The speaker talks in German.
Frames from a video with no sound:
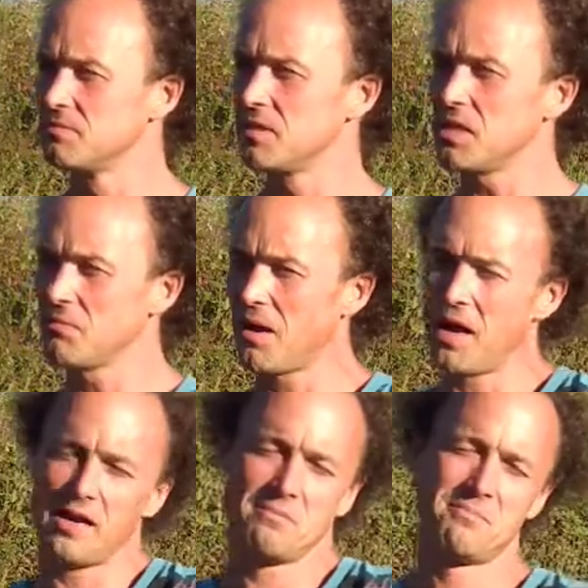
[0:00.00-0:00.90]
Ich
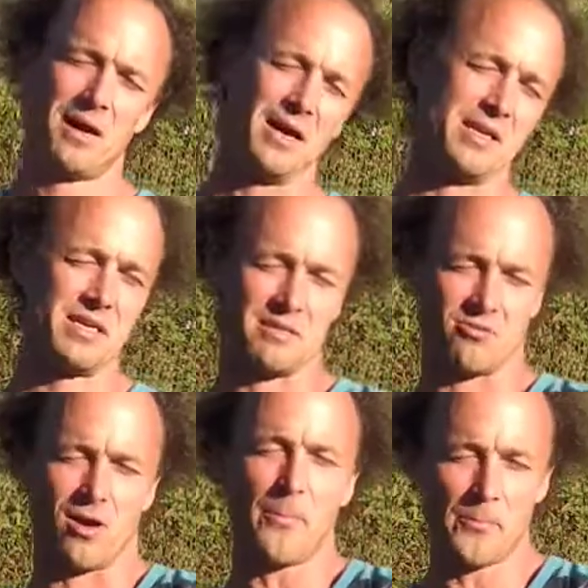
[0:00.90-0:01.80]
mein, mein, ich
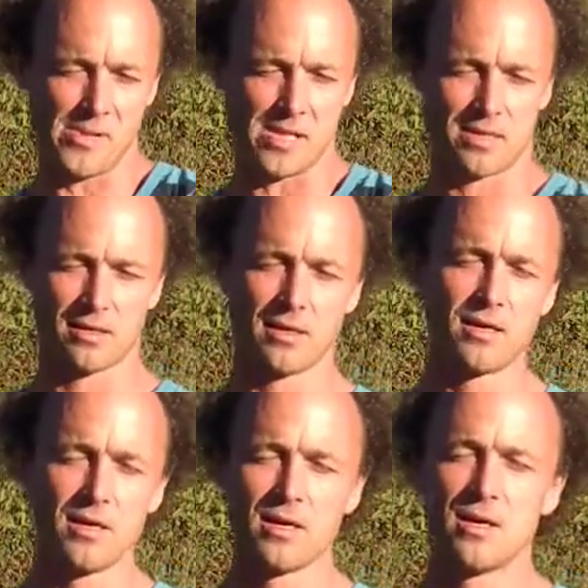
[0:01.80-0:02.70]
zappelt.
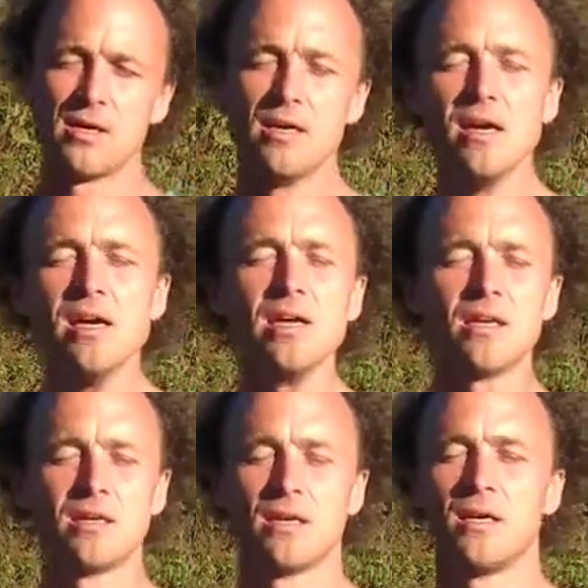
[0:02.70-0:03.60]

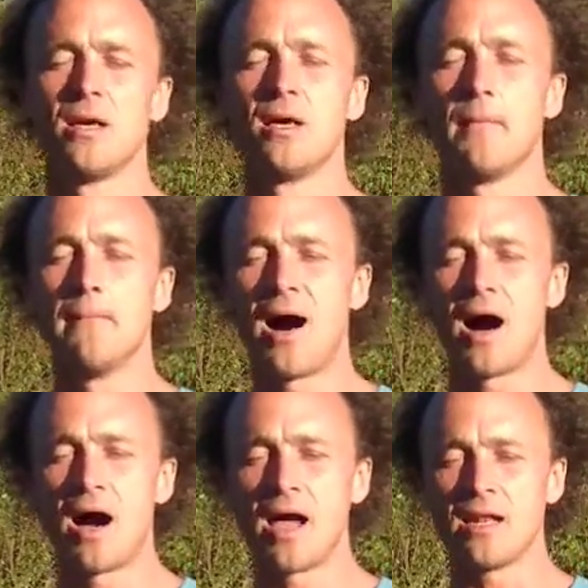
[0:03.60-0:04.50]
Ich
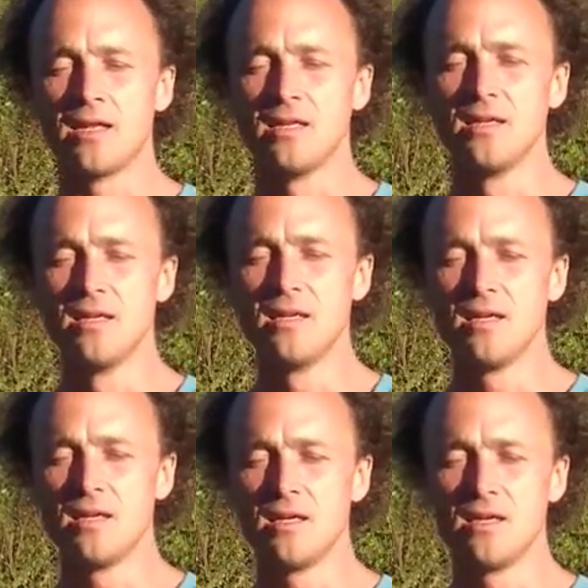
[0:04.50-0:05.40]
mein,
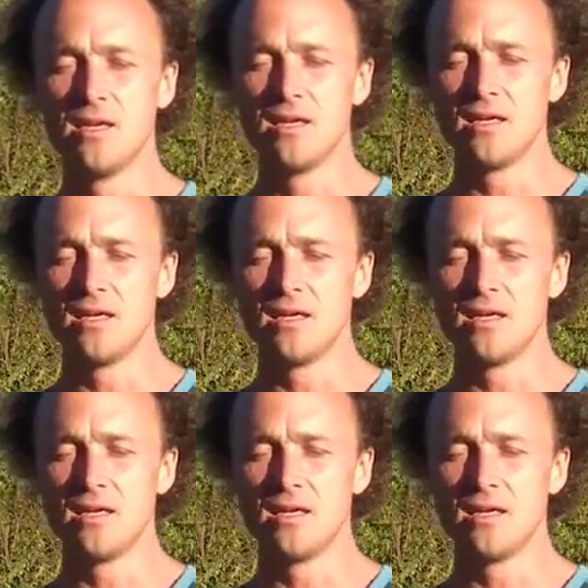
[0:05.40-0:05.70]
ich, ich,